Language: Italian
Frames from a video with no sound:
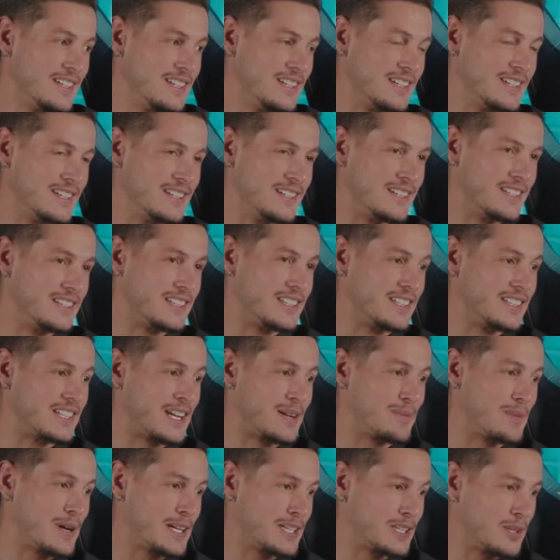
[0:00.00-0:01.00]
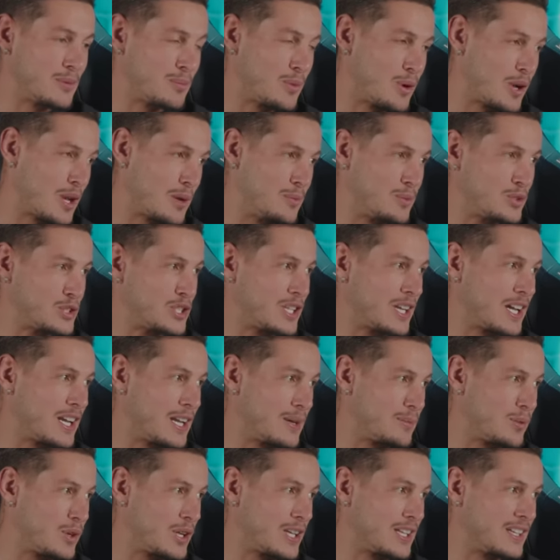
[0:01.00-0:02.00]
Eh, si tramanda un po' la musica
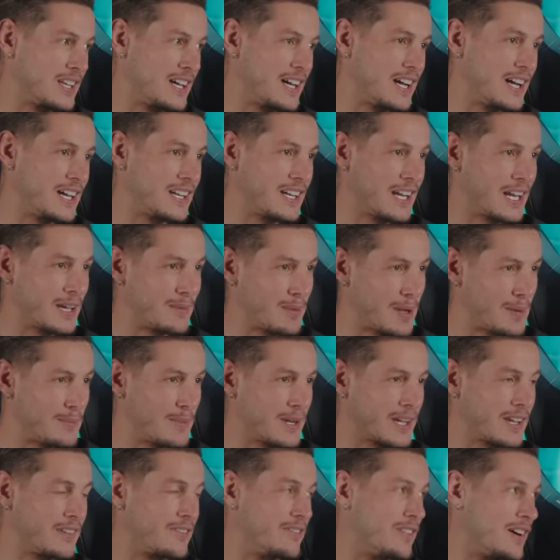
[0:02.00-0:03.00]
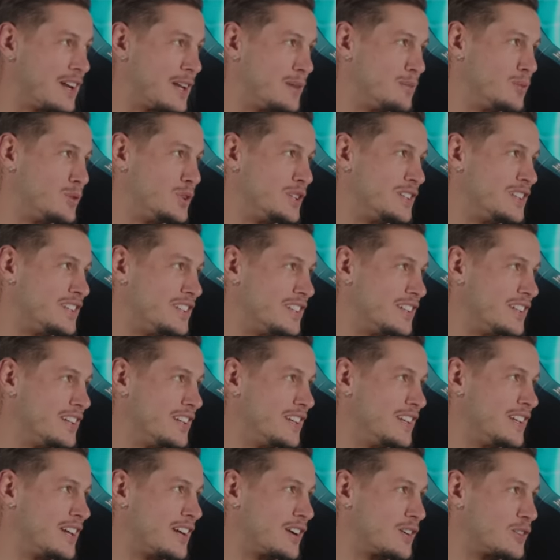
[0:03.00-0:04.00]
napoletana, la mamma che fa le
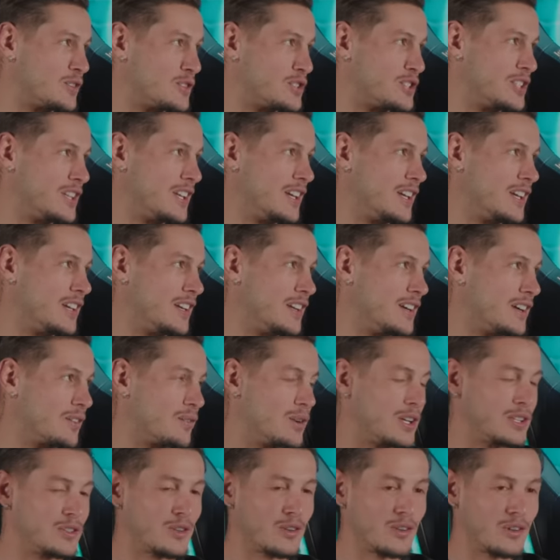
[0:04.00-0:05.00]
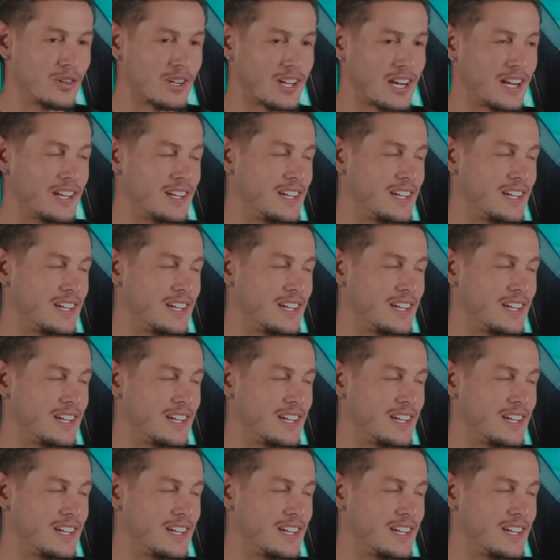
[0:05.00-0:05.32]
pulizie, così eh, quando